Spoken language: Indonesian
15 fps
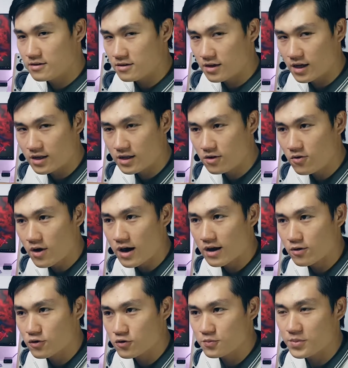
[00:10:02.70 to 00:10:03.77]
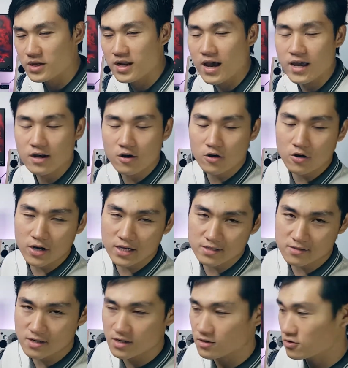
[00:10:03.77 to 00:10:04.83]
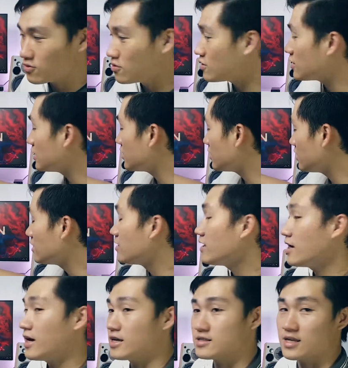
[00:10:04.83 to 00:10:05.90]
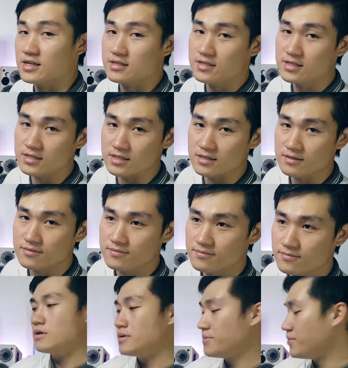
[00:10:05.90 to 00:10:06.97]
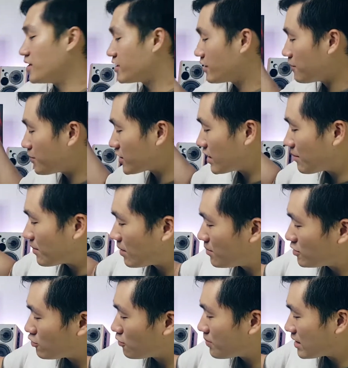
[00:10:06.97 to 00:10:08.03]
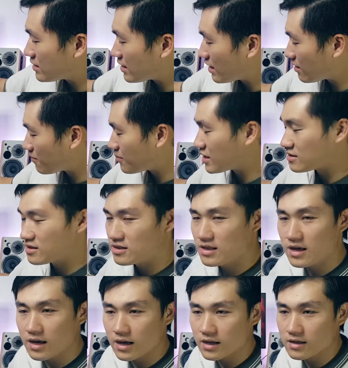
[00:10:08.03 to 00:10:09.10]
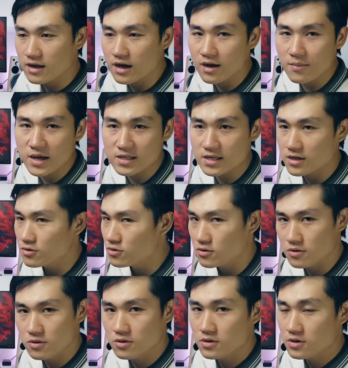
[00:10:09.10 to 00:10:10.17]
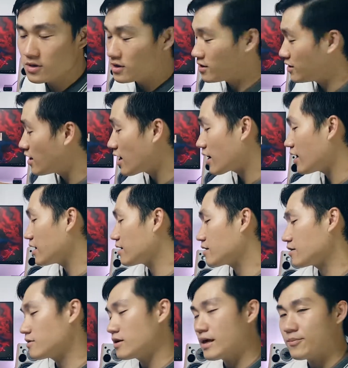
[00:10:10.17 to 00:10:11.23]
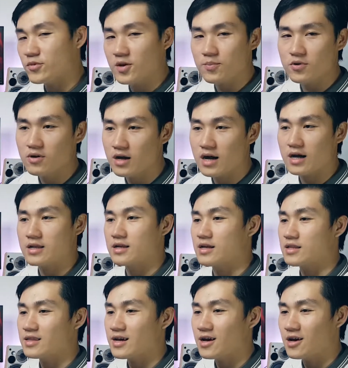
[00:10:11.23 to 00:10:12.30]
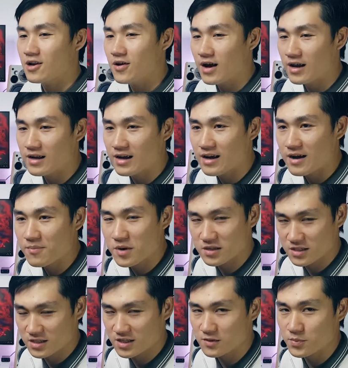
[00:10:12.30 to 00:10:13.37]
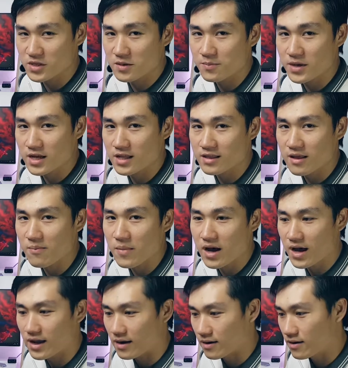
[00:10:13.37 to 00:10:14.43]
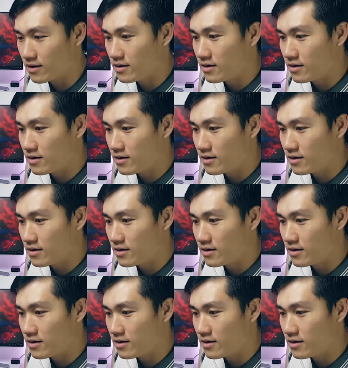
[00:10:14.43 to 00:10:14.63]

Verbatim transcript: jadi lu harus pindahin OS-nya itu ke SSD biasanya pertama abis lu pasang pasti dia akan nggak kebaca dulu dia akan laptop lu nggak akan ngedetek kalau ada kapasitas penyimpanan tambahan.